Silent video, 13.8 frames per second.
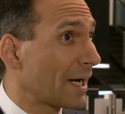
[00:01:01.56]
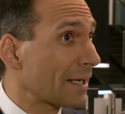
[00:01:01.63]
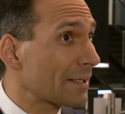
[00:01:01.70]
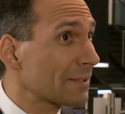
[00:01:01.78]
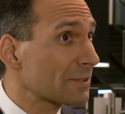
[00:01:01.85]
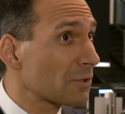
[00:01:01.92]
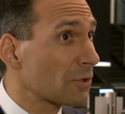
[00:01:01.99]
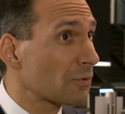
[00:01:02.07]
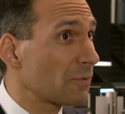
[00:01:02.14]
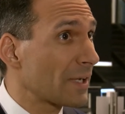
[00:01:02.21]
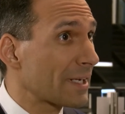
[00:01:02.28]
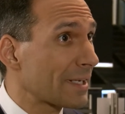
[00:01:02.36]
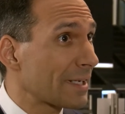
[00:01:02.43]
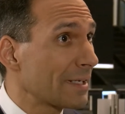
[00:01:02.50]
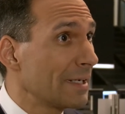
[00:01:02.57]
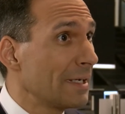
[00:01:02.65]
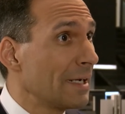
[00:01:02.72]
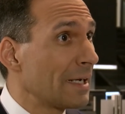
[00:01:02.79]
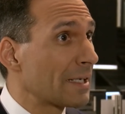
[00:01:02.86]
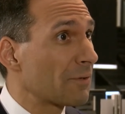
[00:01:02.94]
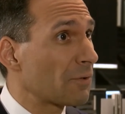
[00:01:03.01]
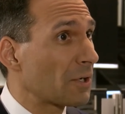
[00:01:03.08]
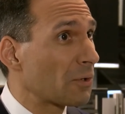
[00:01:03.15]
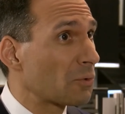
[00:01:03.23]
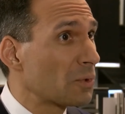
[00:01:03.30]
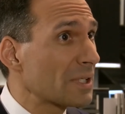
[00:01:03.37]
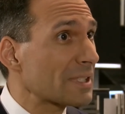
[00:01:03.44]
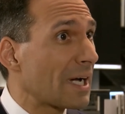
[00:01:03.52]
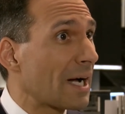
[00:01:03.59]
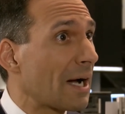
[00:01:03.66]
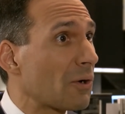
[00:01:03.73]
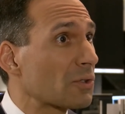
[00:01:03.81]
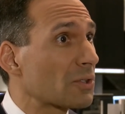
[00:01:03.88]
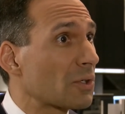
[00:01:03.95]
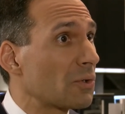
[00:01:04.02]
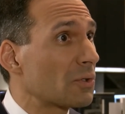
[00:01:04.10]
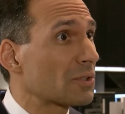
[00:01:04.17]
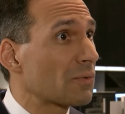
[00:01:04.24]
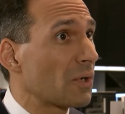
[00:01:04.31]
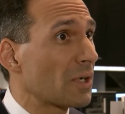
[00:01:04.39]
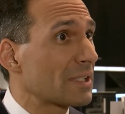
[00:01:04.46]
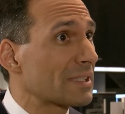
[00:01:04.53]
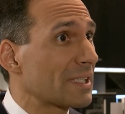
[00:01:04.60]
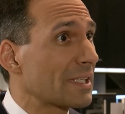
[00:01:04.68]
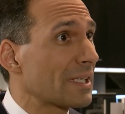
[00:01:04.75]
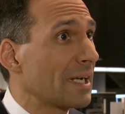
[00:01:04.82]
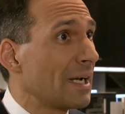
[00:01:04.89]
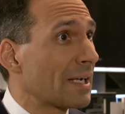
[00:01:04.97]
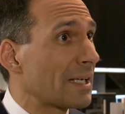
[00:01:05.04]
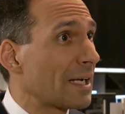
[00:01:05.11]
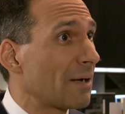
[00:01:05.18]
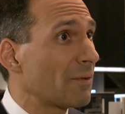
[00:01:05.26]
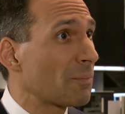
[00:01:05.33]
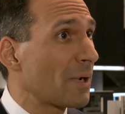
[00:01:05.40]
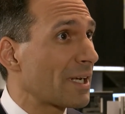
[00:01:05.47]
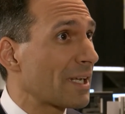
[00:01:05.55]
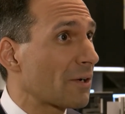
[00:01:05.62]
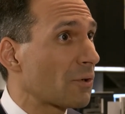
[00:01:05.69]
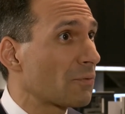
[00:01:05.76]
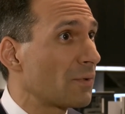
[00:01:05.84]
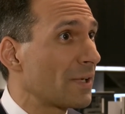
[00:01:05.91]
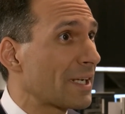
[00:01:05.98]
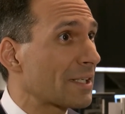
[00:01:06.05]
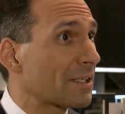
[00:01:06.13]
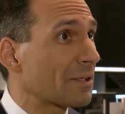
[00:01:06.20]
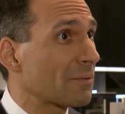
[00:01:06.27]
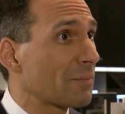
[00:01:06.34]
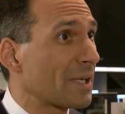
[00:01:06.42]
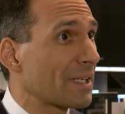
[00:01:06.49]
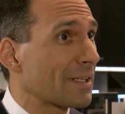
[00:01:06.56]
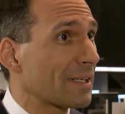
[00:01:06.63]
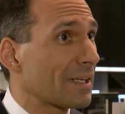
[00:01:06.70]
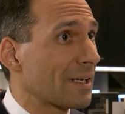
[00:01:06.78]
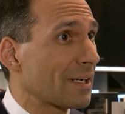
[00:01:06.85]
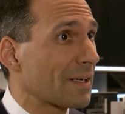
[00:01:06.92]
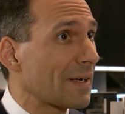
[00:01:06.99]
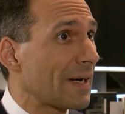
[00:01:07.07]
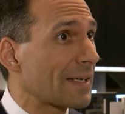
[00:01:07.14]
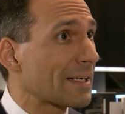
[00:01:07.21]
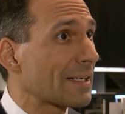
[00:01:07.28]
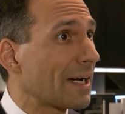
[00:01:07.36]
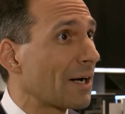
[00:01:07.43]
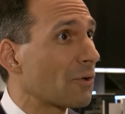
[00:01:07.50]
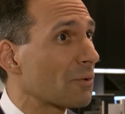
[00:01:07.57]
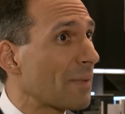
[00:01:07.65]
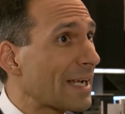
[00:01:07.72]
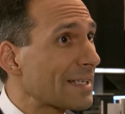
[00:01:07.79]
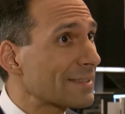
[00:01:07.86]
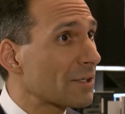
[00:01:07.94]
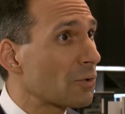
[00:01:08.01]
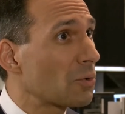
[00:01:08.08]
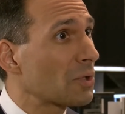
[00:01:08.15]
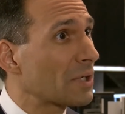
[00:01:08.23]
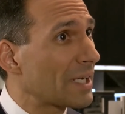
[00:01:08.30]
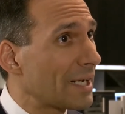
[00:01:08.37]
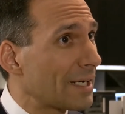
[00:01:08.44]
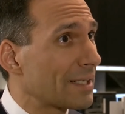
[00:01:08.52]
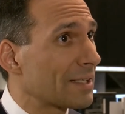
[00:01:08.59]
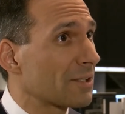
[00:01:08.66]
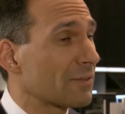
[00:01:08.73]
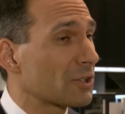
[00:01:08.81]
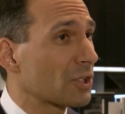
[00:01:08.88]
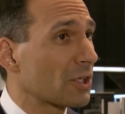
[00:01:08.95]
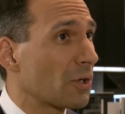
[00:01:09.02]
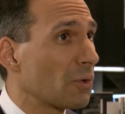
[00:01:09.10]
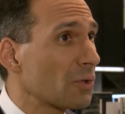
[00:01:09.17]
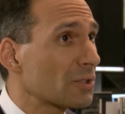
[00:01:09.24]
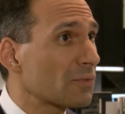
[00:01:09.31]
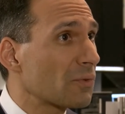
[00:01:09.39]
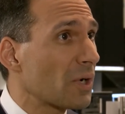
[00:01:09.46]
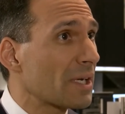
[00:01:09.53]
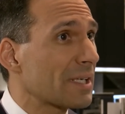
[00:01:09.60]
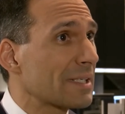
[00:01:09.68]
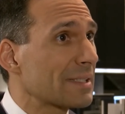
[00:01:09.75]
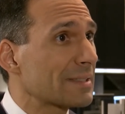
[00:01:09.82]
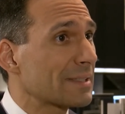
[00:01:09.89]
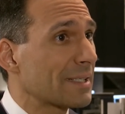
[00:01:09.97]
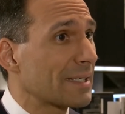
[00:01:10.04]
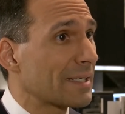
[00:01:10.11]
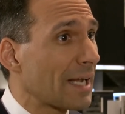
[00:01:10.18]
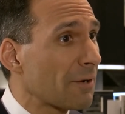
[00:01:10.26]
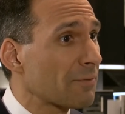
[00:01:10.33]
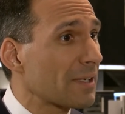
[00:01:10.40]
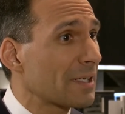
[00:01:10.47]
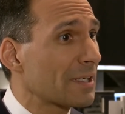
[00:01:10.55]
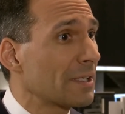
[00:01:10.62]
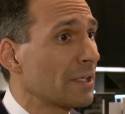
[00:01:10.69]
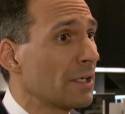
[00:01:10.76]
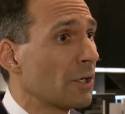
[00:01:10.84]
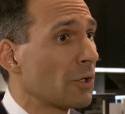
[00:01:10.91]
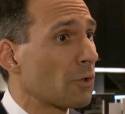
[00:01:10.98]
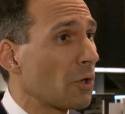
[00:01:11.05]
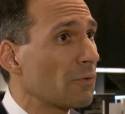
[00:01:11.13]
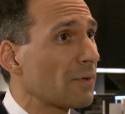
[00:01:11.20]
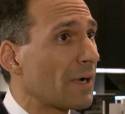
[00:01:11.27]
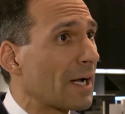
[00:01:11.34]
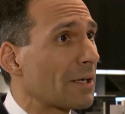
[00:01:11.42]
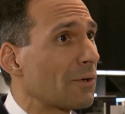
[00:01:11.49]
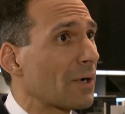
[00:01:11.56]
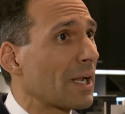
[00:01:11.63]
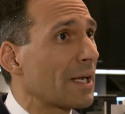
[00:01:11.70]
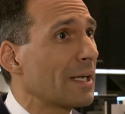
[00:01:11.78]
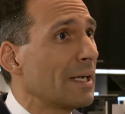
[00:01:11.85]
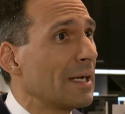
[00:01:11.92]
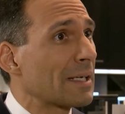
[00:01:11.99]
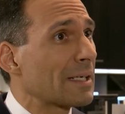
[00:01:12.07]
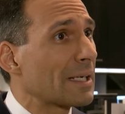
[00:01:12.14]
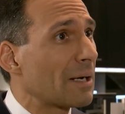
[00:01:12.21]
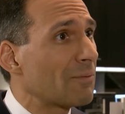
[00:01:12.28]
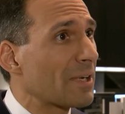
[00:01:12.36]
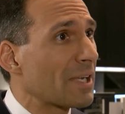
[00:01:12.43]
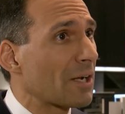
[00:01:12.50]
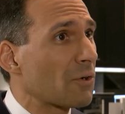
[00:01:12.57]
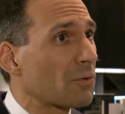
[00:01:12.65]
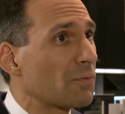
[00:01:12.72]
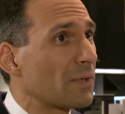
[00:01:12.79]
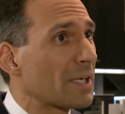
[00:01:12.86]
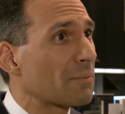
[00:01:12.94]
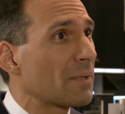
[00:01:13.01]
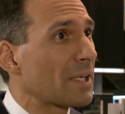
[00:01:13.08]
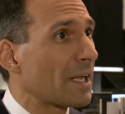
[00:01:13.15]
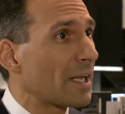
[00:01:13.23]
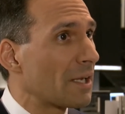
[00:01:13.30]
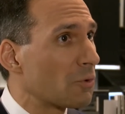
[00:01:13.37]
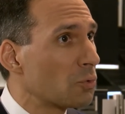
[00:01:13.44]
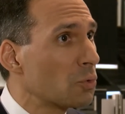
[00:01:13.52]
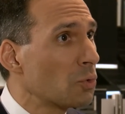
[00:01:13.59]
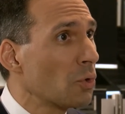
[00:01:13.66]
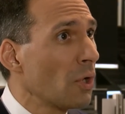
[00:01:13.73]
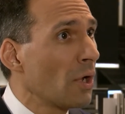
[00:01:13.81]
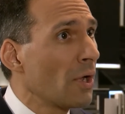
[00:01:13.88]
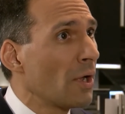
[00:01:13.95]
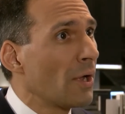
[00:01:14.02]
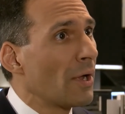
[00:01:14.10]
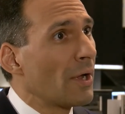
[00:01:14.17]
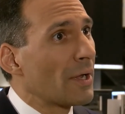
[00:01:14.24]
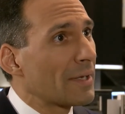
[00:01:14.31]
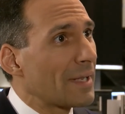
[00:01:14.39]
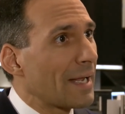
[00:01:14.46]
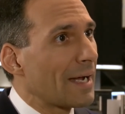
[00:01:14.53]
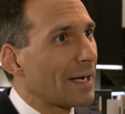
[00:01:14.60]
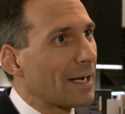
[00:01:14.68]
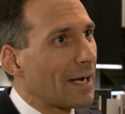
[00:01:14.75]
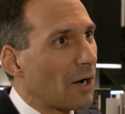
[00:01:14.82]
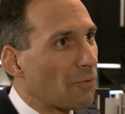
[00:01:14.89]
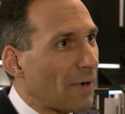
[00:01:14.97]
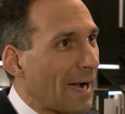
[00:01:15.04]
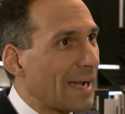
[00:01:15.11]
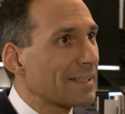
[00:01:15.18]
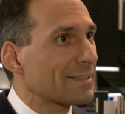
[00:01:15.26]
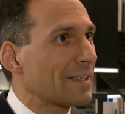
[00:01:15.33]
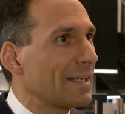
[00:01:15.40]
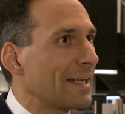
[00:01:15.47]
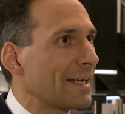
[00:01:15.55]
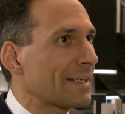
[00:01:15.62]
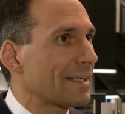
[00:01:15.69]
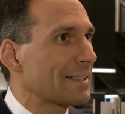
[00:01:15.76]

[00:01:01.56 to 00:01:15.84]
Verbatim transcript: die Handelskonflikte, die von den USA ausgelöst worden sind. Da haben wir mal den Konflikt mit äh, Kanada und Mexiko, der inzwischen gelöst worden ist, die NAFTA-Neuverhandlungen. Dann haben wir den Konflikt mit der EU der auf Eis gelegt